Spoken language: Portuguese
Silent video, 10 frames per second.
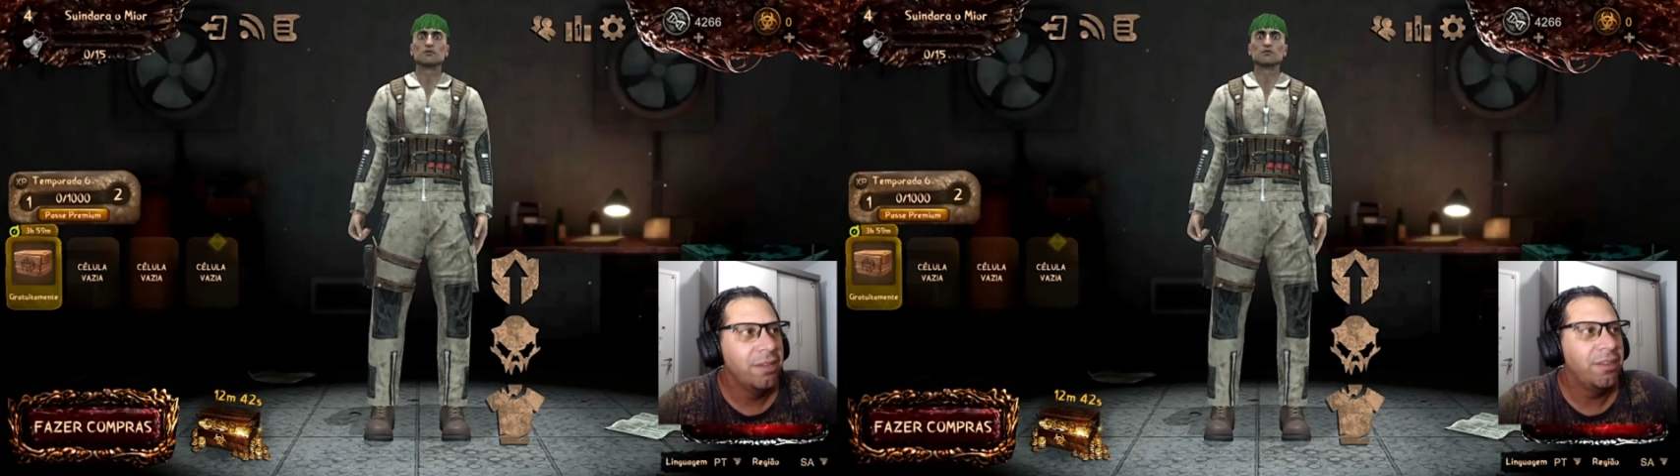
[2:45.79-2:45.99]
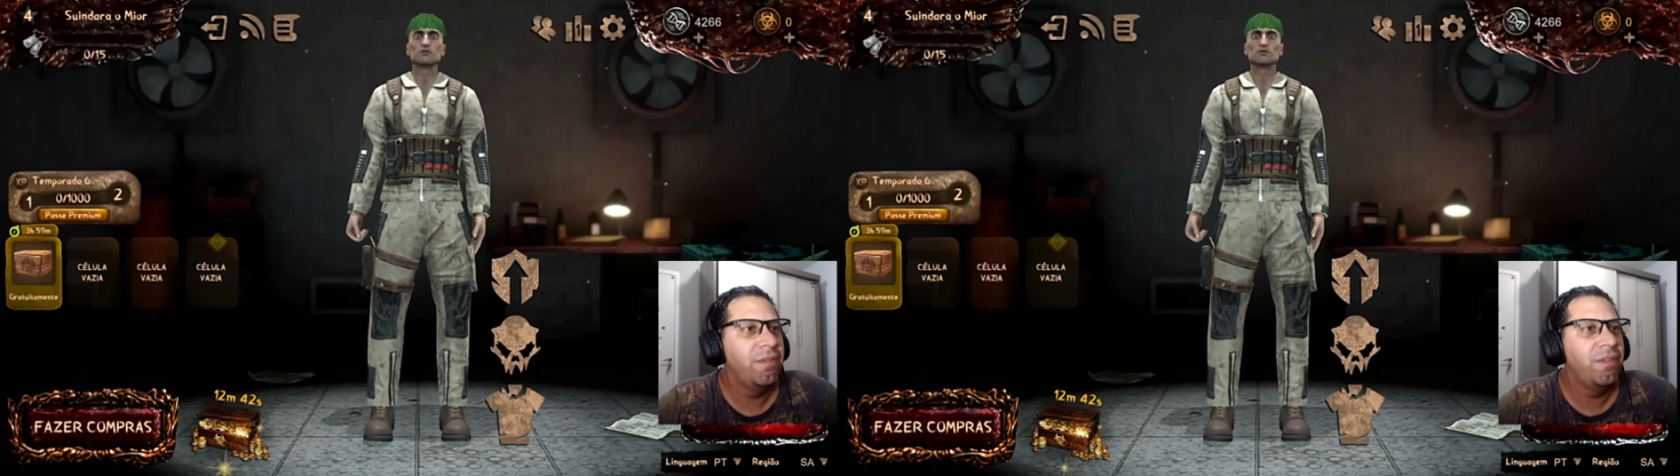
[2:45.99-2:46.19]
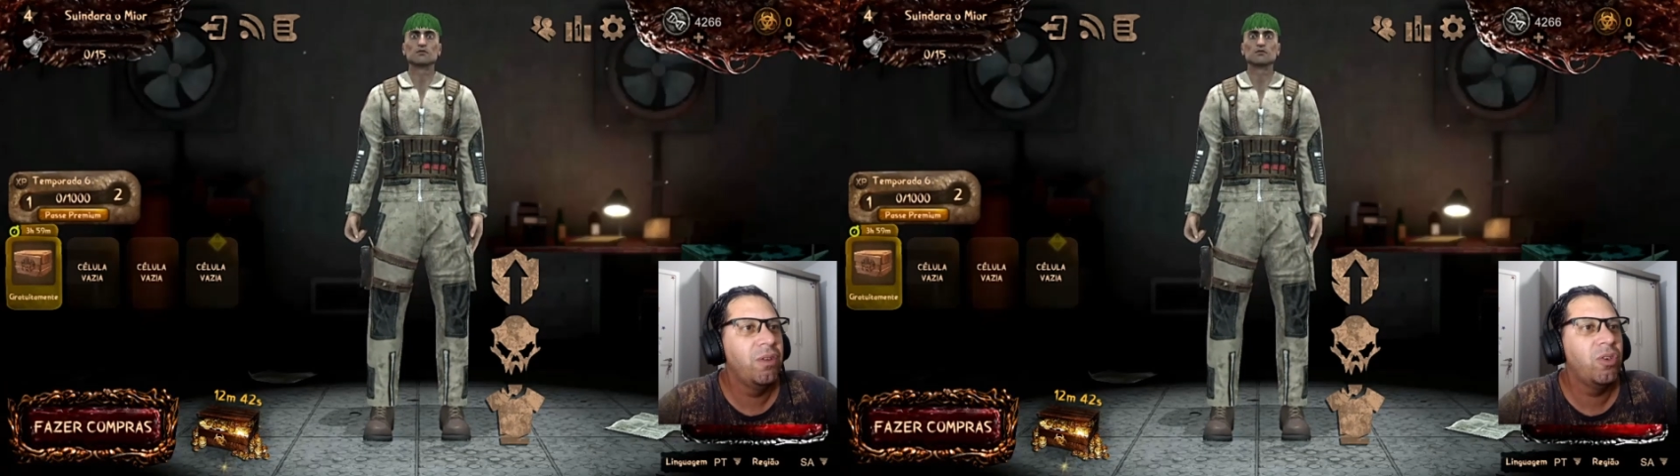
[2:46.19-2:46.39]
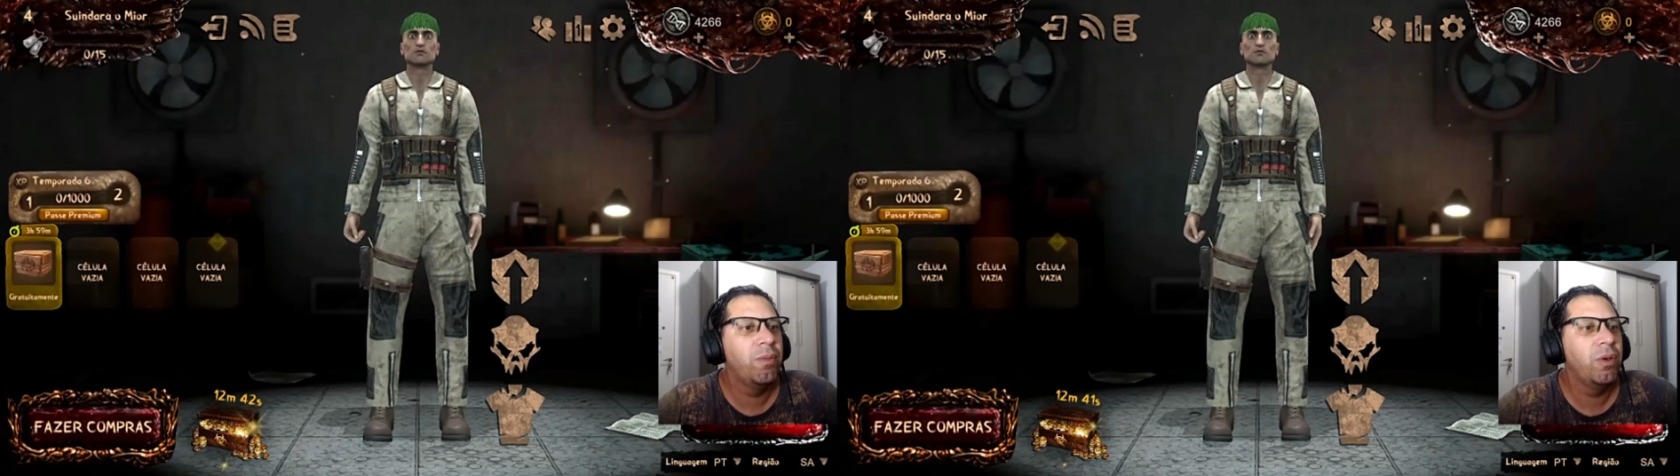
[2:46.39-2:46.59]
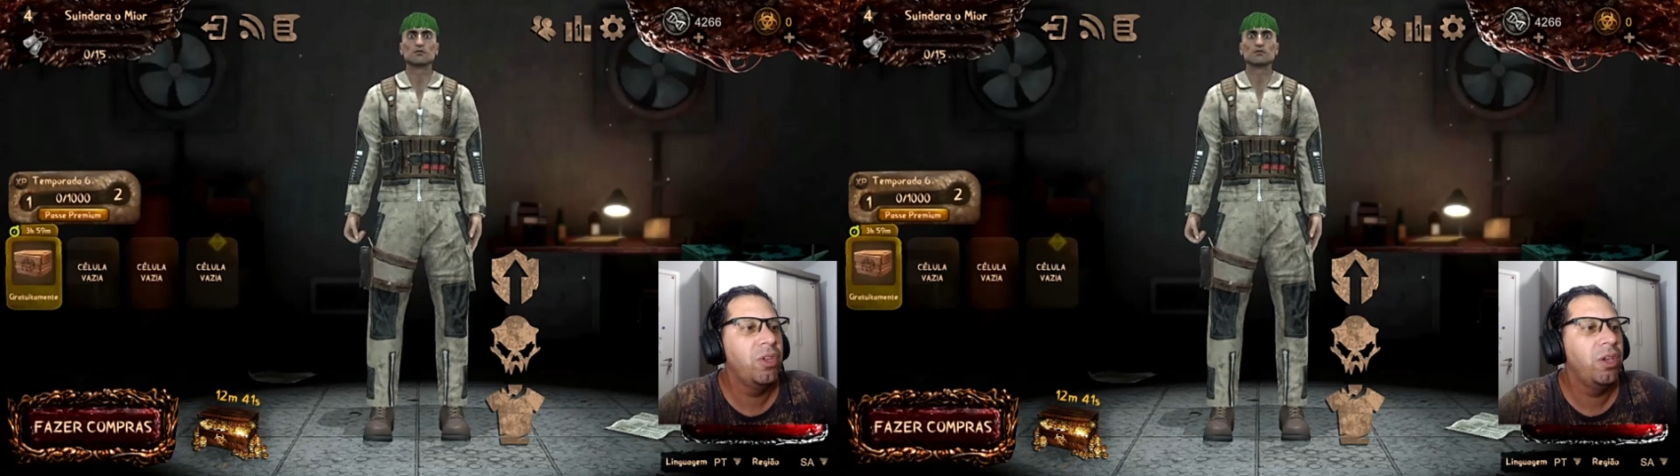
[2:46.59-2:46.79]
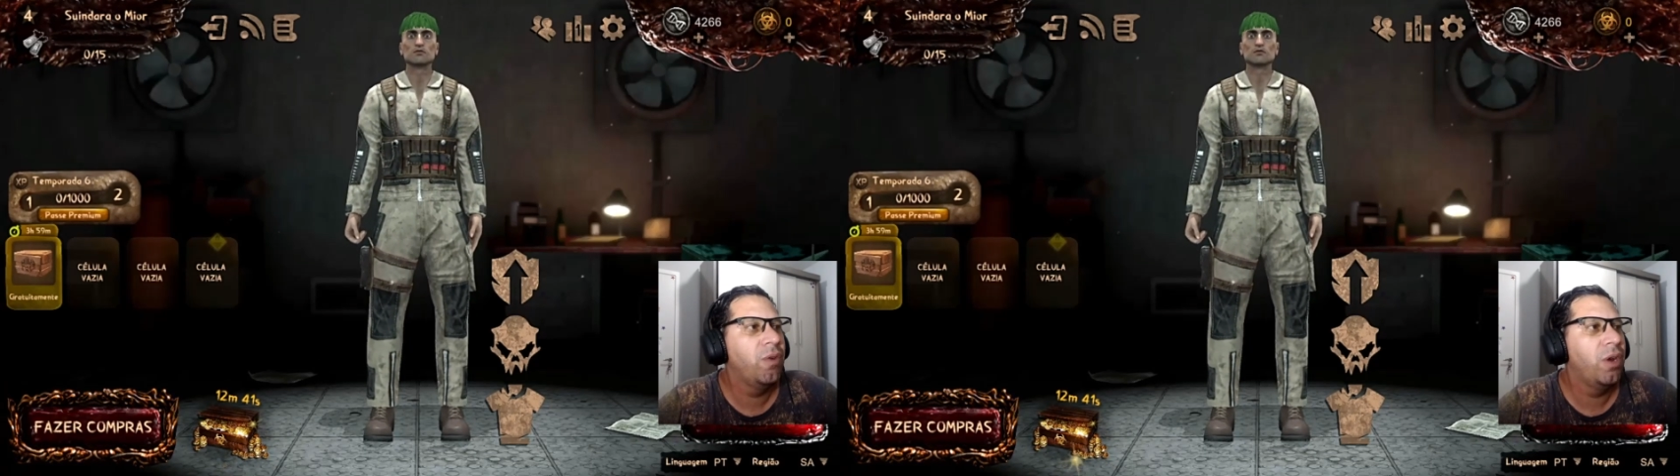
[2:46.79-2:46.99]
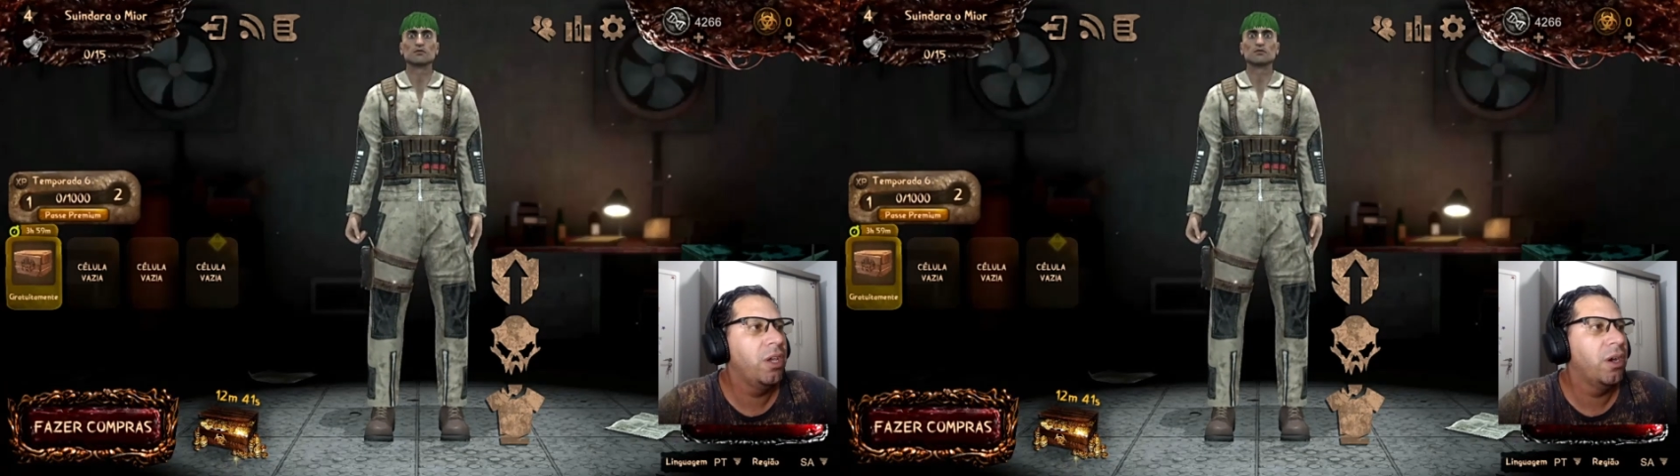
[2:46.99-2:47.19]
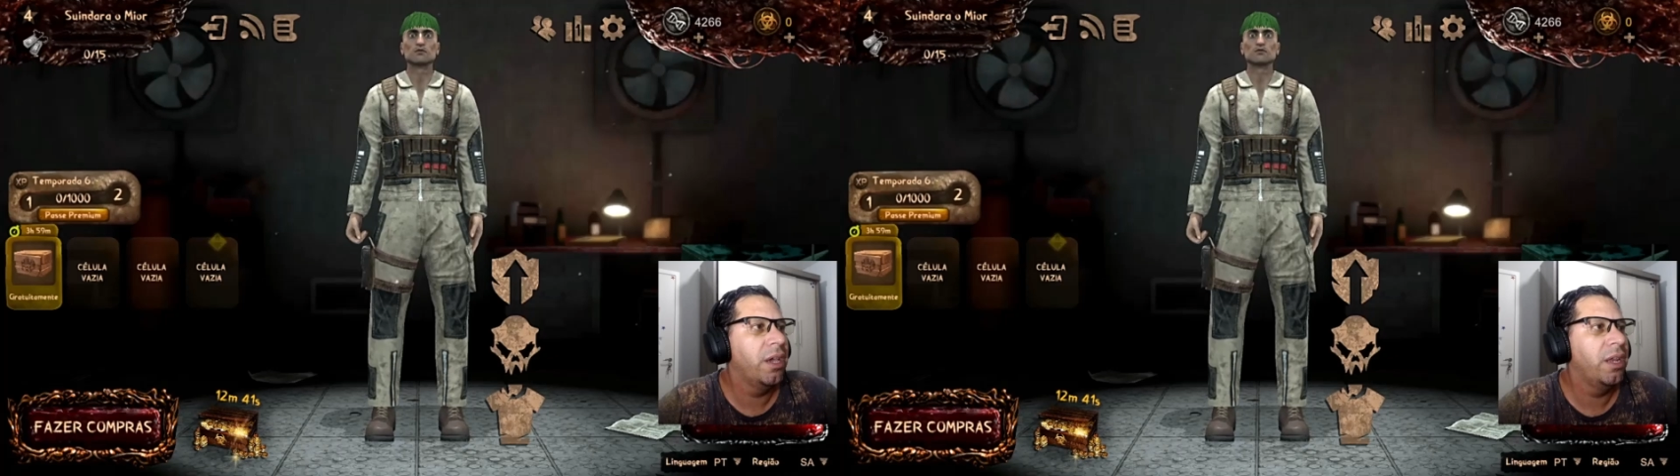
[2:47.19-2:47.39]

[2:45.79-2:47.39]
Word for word: vocês viram que o meu nível ali, ó,